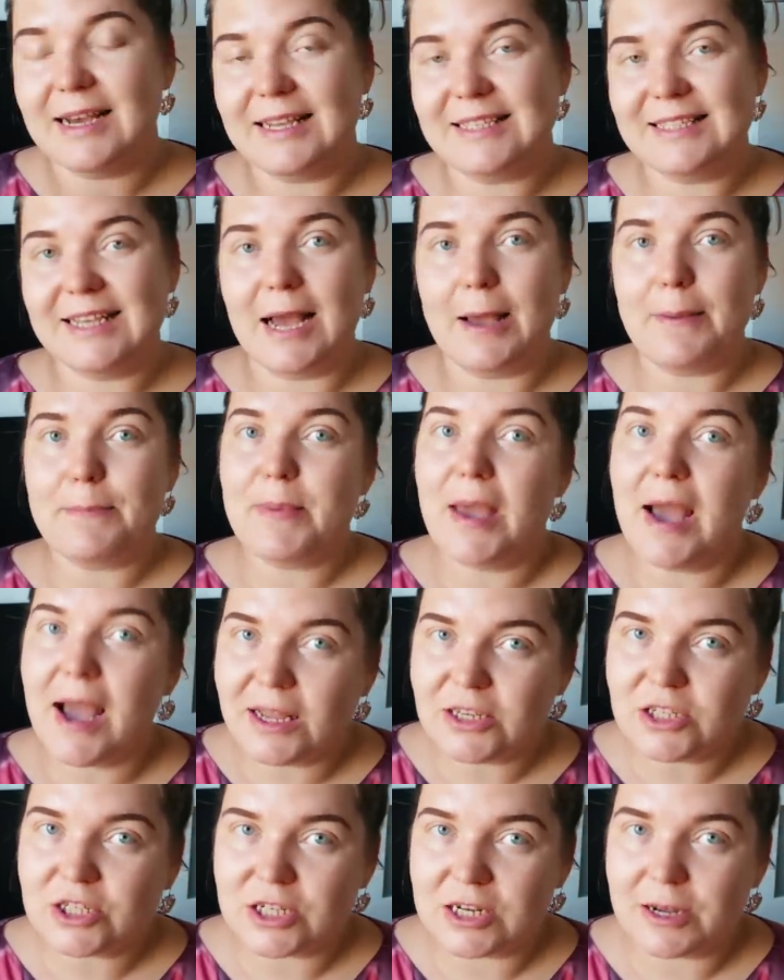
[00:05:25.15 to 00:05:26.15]
Хотя,
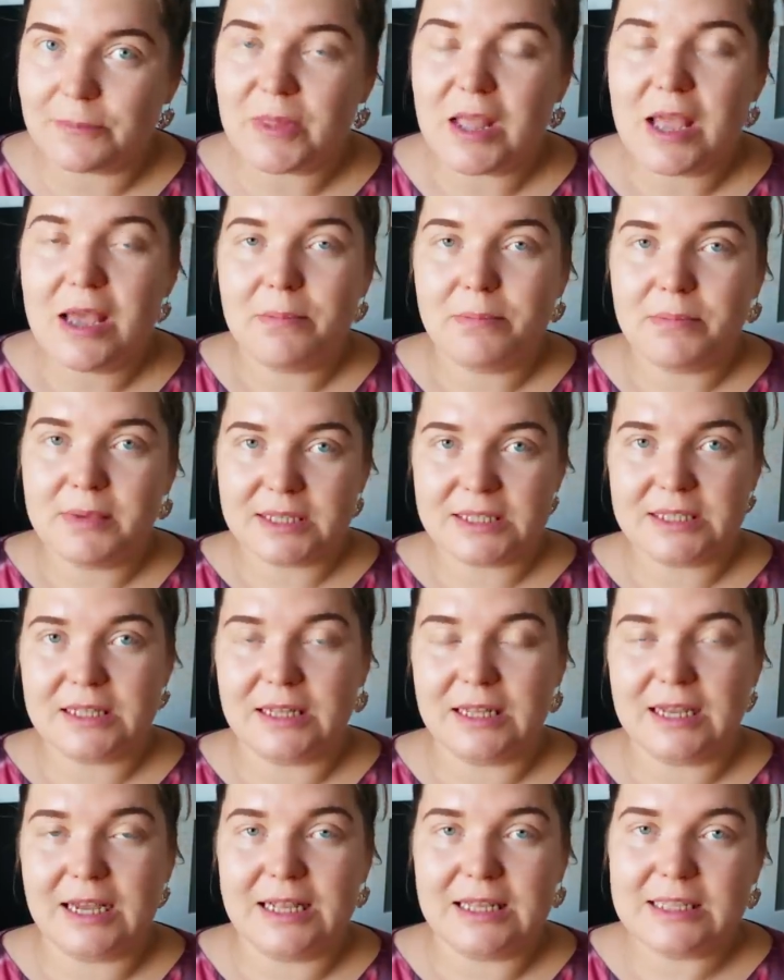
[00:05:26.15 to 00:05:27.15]
опять же,
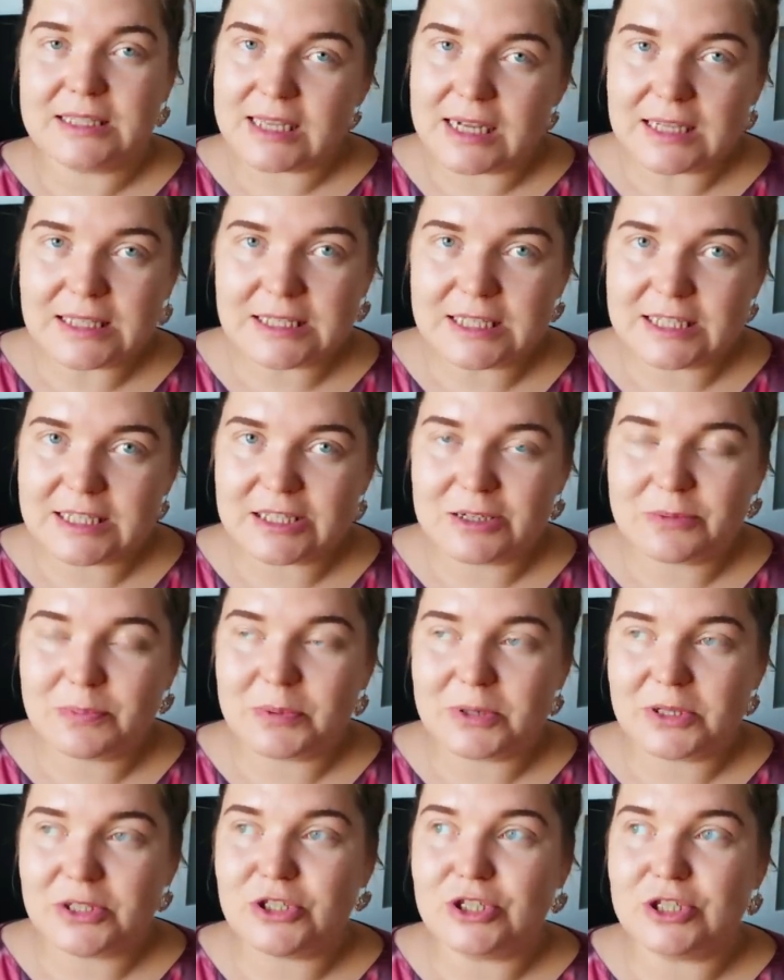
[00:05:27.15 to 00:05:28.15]
место локализации этих
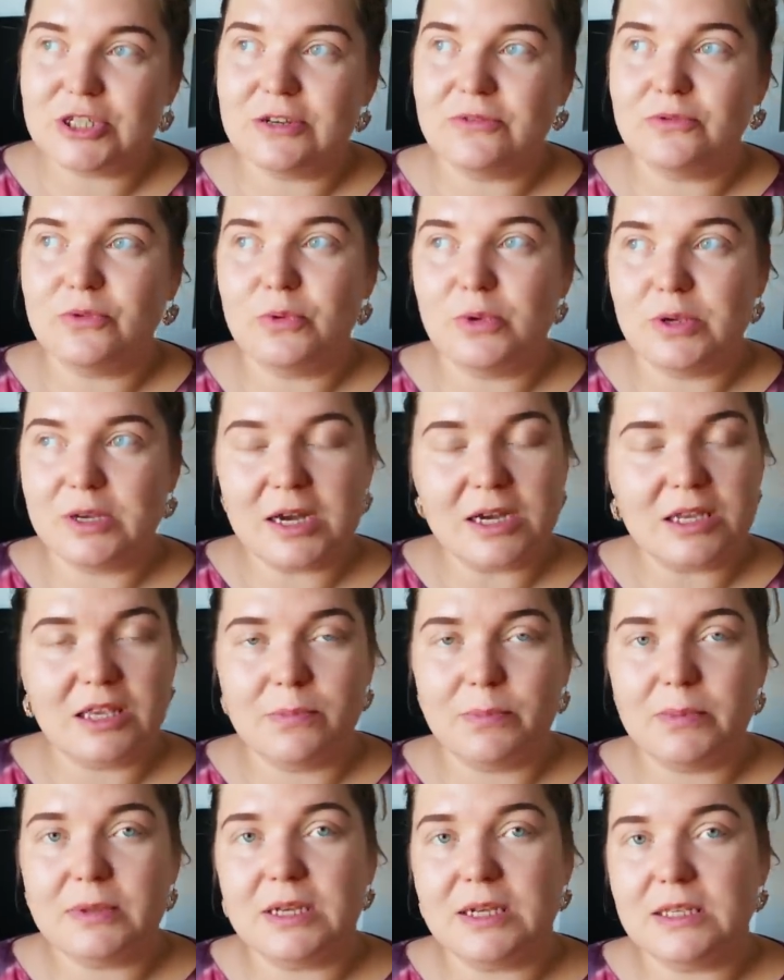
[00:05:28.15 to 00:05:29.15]
прыщиков, ну, никак
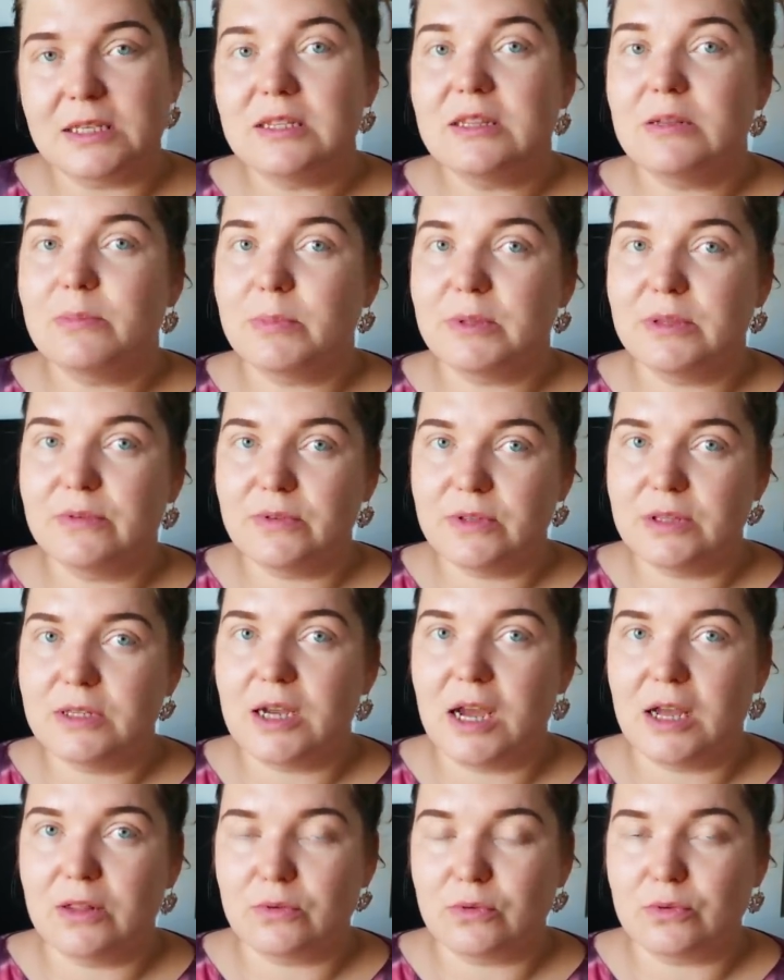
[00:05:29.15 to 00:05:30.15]
не подходило под
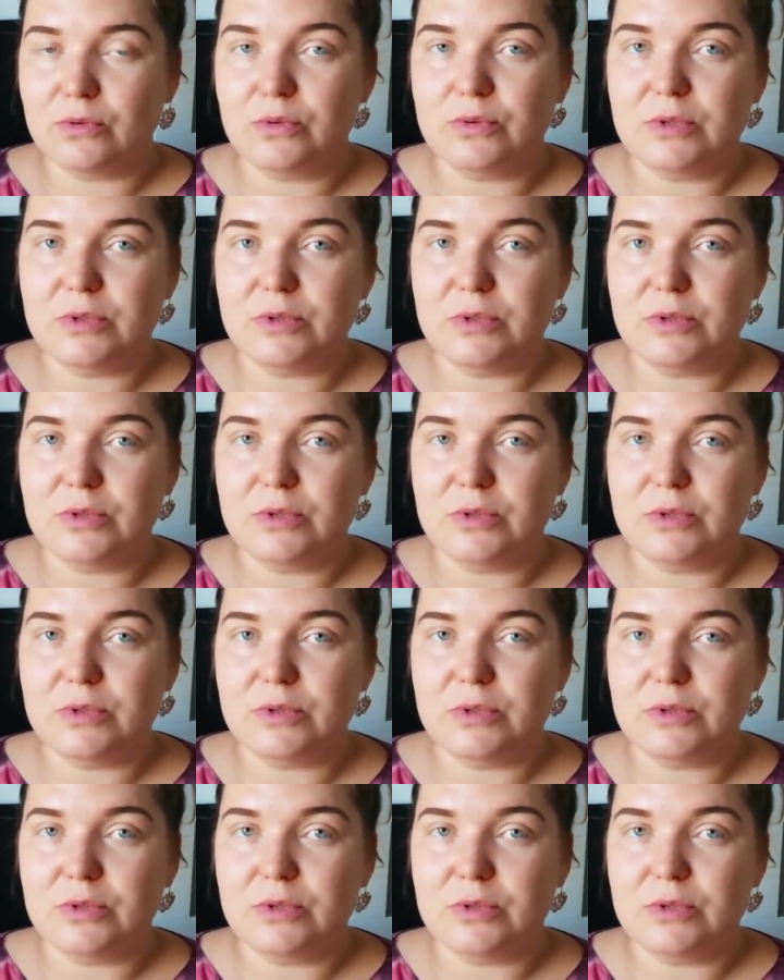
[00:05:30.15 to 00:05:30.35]
ветрянку.